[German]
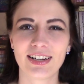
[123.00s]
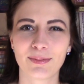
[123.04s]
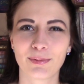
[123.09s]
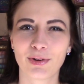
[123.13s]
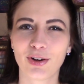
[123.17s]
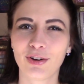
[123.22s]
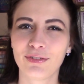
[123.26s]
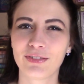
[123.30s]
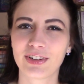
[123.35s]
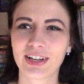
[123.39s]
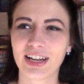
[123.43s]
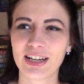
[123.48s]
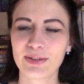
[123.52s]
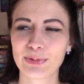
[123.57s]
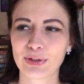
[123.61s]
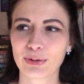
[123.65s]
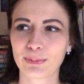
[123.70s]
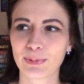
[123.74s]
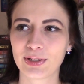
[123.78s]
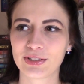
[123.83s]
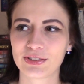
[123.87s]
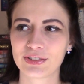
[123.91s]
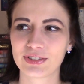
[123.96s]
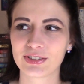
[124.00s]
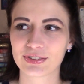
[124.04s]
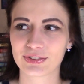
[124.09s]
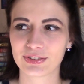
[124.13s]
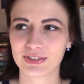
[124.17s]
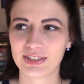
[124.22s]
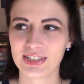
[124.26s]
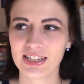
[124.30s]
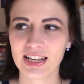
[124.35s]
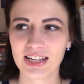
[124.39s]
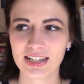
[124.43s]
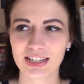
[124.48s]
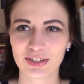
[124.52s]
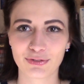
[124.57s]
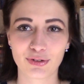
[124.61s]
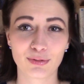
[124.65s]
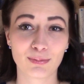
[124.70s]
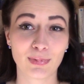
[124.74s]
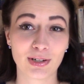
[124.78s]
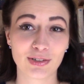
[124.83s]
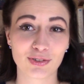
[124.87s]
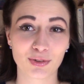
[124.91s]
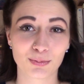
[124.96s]
Da brauchen wir gar nicht mehr drüber zu diskutieren. Ich
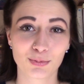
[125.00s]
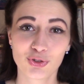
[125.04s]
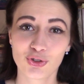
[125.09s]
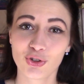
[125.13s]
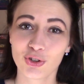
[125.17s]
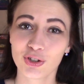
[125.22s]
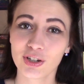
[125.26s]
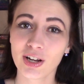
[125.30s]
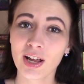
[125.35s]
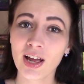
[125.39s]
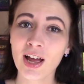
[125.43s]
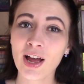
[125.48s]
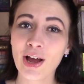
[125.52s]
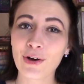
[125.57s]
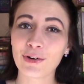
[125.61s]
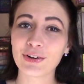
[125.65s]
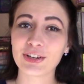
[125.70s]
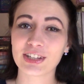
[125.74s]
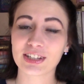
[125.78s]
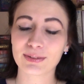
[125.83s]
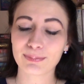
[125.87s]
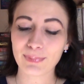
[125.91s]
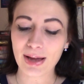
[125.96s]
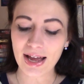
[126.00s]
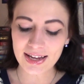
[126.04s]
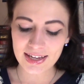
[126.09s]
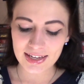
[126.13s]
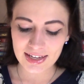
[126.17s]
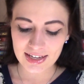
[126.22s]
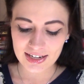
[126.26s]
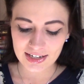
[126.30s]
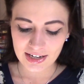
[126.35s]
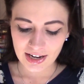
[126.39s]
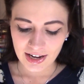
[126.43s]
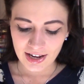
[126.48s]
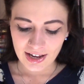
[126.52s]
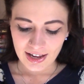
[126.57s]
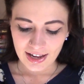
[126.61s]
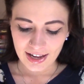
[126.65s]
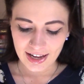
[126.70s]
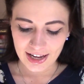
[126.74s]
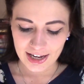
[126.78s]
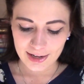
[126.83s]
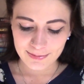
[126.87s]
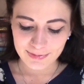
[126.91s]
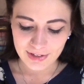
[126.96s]
finde meinen Sub schön und ich mag ihn.
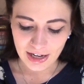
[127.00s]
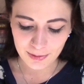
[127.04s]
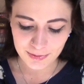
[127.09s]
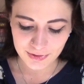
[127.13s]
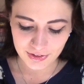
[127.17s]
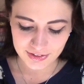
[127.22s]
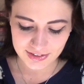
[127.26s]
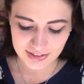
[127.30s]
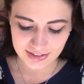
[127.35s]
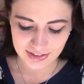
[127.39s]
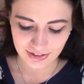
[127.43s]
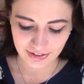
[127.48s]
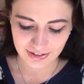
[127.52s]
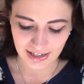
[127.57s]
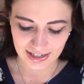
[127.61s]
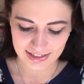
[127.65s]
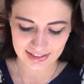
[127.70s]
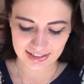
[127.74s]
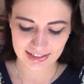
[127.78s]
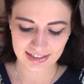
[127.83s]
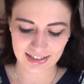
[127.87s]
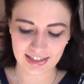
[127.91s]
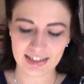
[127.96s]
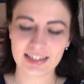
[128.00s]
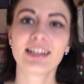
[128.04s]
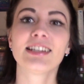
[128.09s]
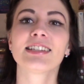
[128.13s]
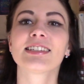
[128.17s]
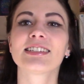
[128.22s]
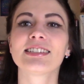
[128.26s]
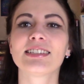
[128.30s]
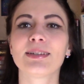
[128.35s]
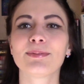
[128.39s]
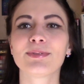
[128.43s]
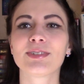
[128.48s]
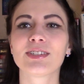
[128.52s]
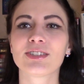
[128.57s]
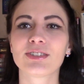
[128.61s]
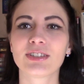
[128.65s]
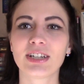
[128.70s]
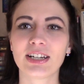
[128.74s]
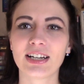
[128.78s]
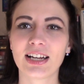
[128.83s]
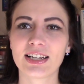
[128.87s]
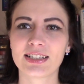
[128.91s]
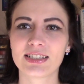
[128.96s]
Ähm, darum sollte es auch gar nicht gehen. Insgesamt sind es
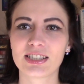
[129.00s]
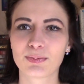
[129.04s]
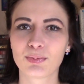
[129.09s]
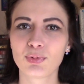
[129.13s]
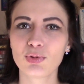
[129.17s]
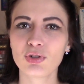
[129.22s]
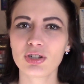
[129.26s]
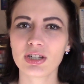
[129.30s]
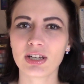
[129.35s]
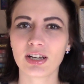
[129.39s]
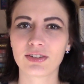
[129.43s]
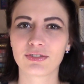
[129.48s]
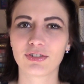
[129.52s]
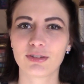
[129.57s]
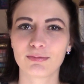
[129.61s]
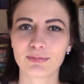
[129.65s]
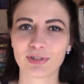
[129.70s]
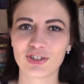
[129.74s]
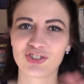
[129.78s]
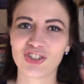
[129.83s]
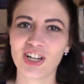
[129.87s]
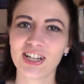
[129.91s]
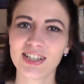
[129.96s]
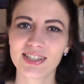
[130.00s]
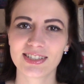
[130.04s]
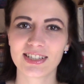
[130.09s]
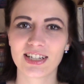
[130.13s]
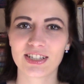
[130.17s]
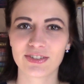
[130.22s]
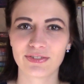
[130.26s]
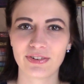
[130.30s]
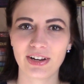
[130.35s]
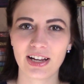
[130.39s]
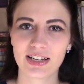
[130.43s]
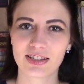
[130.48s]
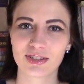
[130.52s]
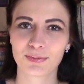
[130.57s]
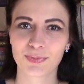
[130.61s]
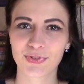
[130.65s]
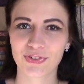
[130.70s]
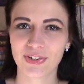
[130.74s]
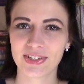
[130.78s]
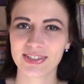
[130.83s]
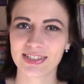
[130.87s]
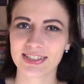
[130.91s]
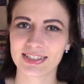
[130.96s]
180 Bücher. Ich würde mal schätzen, er ist vielleicht so um
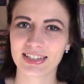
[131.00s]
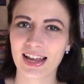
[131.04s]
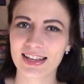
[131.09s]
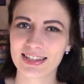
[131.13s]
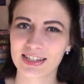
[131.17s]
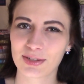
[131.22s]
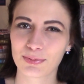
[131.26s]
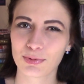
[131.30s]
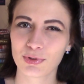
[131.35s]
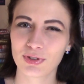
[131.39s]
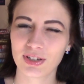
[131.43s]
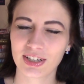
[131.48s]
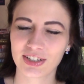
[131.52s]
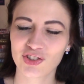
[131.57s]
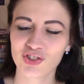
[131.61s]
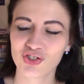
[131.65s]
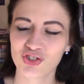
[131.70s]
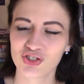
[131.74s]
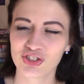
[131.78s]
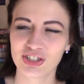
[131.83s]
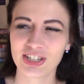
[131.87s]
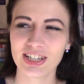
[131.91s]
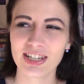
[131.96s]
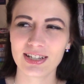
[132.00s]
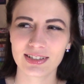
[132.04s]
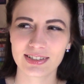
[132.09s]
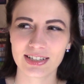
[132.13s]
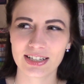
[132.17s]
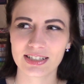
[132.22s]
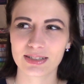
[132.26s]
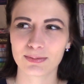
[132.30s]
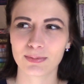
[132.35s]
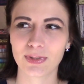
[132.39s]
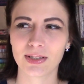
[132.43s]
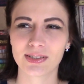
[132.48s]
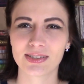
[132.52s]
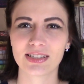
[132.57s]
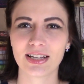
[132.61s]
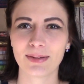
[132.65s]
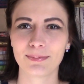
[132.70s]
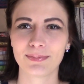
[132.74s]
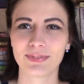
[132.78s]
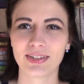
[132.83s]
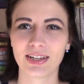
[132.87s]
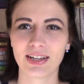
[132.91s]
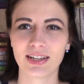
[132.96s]
20 20, 30 Bücher gestiegen seit dem letzten
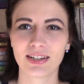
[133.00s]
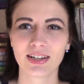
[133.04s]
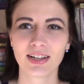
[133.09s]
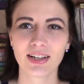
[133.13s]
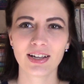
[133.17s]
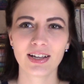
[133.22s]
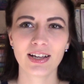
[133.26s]
Update.